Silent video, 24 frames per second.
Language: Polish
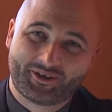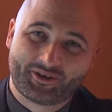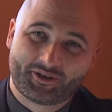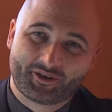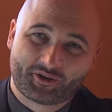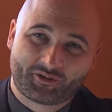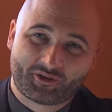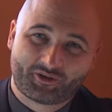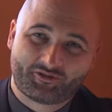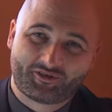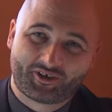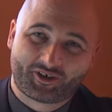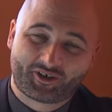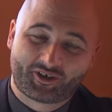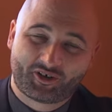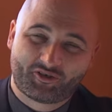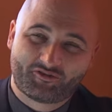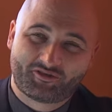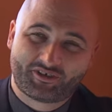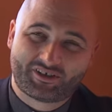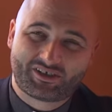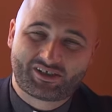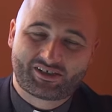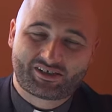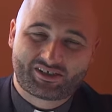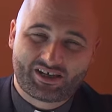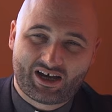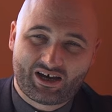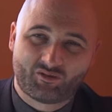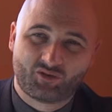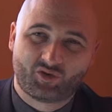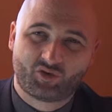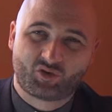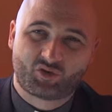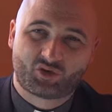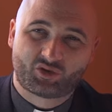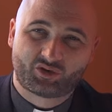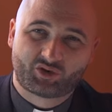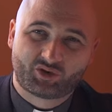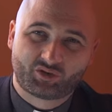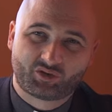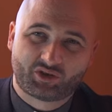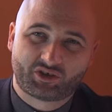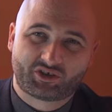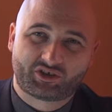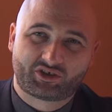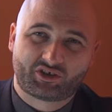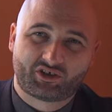człowiekowi, cały
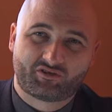urodziłeś